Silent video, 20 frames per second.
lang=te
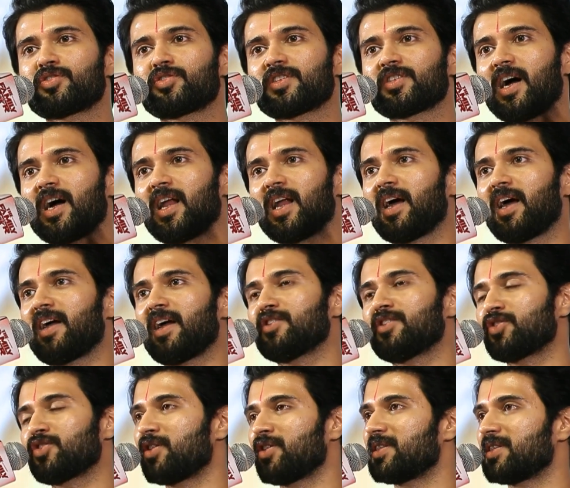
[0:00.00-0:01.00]
చాలా
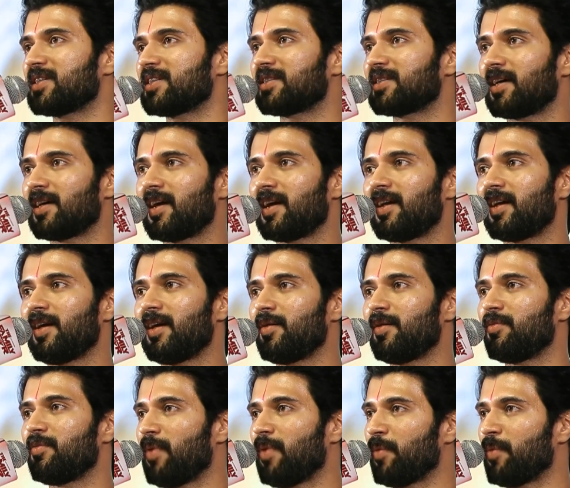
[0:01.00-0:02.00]
ఎంజాయ్ చేస్తారని
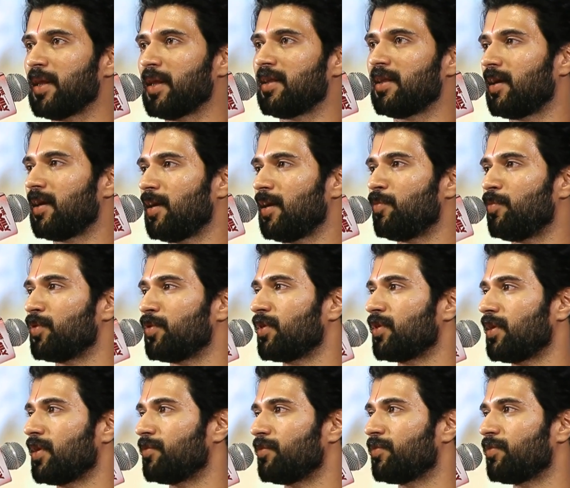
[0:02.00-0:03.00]
మేమందరూ
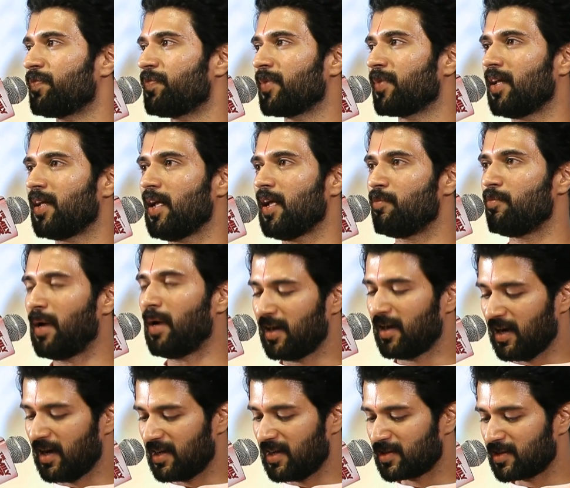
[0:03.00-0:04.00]
నమ్ముతున్నాం ఈ
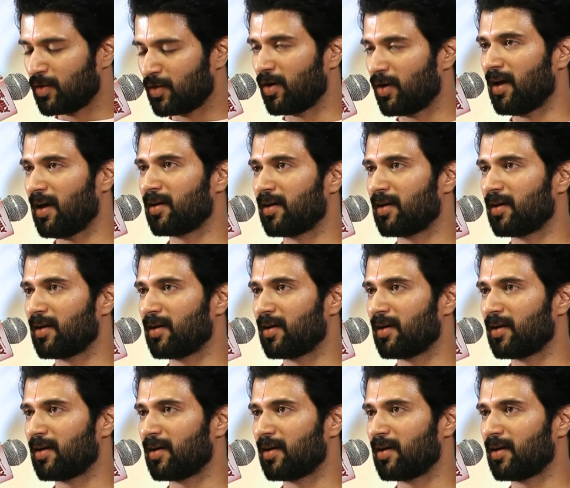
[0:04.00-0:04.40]
బట్టలు వేసుకోవడానికి